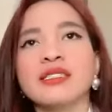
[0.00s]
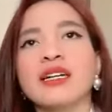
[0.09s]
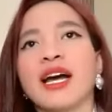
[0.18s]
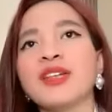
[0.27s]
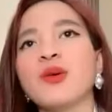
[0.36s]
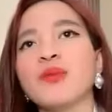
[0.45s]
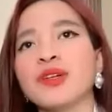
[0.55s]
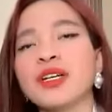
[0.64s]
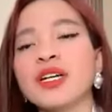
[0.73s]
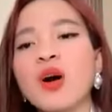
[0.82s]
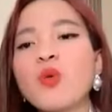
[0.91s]
Hãy dùng những
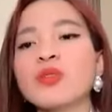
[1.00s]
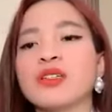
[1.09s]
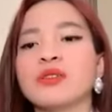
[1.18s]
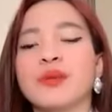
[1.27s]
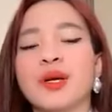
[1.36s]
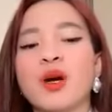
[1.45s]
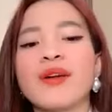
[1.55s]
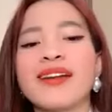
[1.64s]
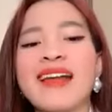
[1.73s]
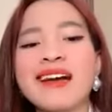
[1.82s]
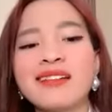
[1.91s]
cái ngôn từ mà nó có
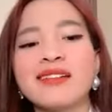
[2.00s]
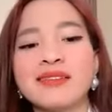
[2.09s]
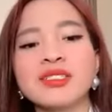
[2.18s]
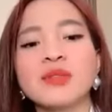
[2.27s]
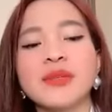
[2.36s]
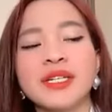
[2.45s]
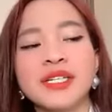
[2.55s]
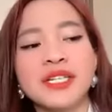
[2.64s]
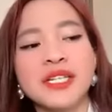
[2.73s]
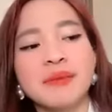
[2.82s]
năng lượng cho mình.